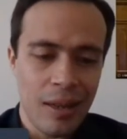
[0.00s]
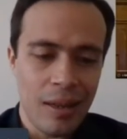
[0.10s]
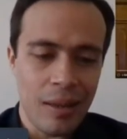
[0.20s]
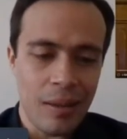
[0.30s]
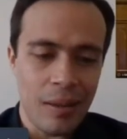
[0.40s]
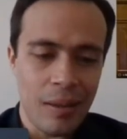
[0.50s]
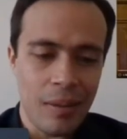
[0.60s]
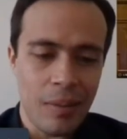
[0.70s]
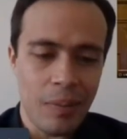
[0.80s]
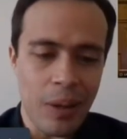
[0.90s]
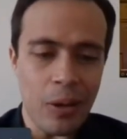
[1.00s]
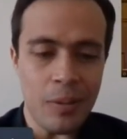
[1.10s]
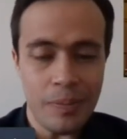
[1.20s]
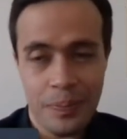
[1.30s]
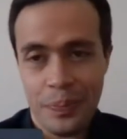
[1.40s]
eh,
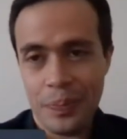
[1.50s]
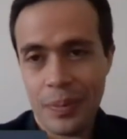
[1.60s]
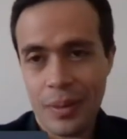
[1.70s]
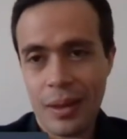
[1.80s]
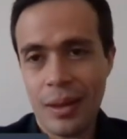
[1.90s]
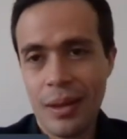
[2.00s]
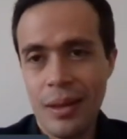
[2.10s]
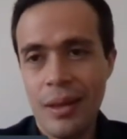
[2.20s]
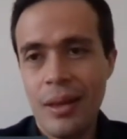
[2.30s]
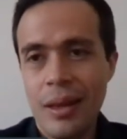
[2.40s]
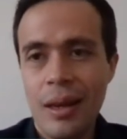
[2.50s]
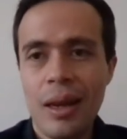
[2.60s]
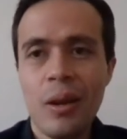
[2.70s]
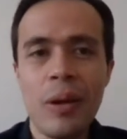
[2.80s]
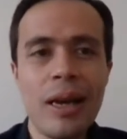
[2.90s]
pero
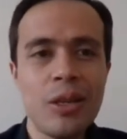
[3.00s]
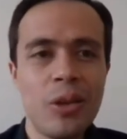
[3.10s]
él lo ha